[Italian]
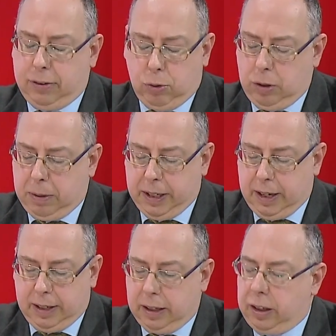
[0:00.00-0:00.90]
seconda
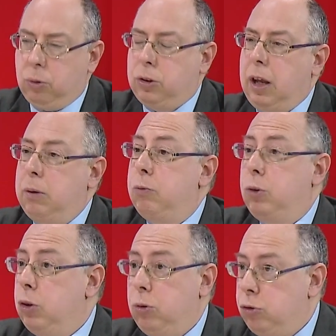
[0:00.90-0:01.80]
mandata chi ottiene più
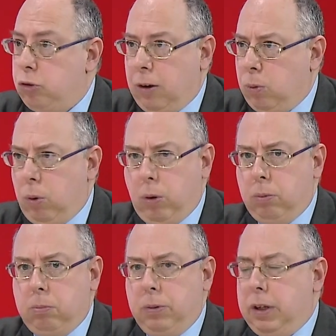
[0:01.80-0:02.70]
voti non c'è
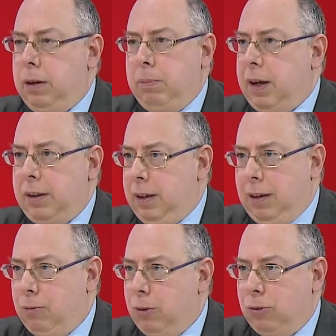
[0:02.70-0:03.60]
quorum
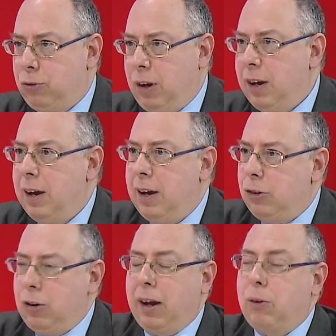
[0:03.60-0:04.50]
deliberativo cioè
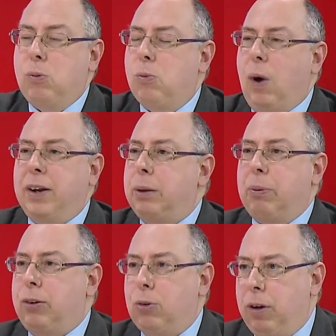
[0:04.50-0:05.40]
quante
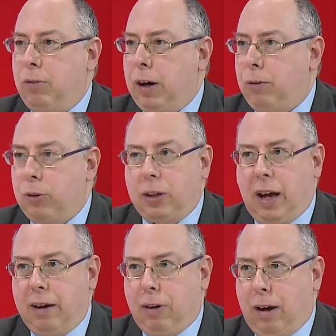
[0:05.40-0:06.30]
persone vanno a
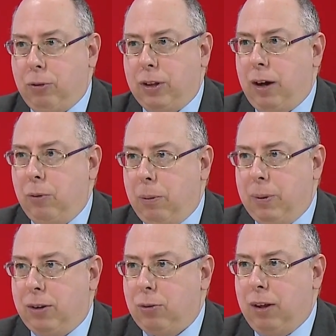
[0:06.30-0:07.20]
votare va a votare una
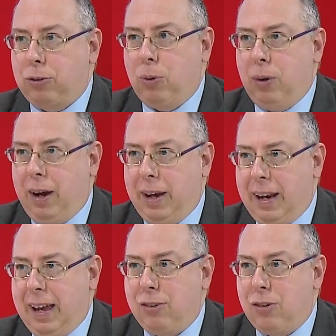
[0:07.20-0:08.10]
persona sola e
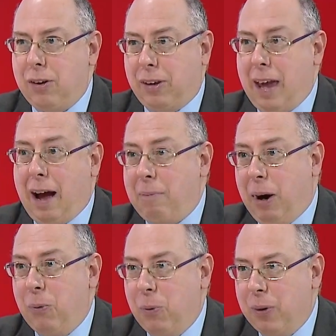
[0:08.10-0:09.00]
lei
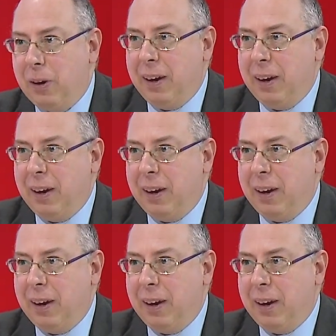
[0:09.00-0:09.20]
chiama un,